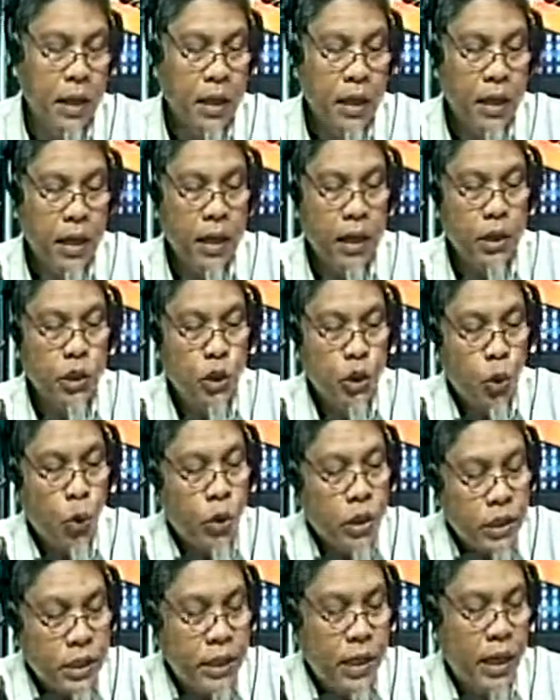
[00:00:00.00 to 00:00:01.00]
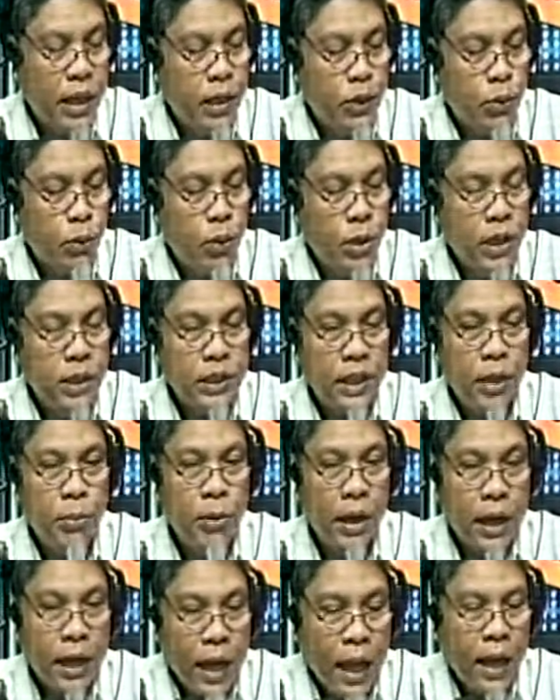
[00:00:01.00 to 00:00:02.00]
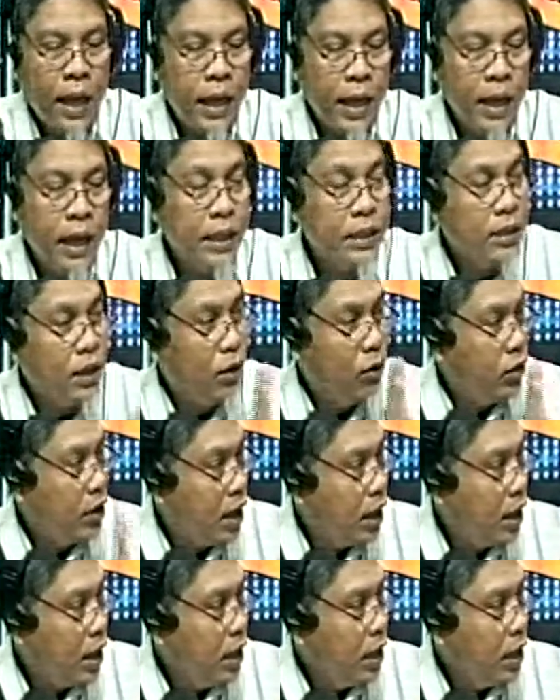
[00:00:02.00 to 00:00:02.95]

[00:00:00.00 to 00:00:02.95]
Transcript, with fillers: ng choice na ito na siya maglalagay ay sa Allah.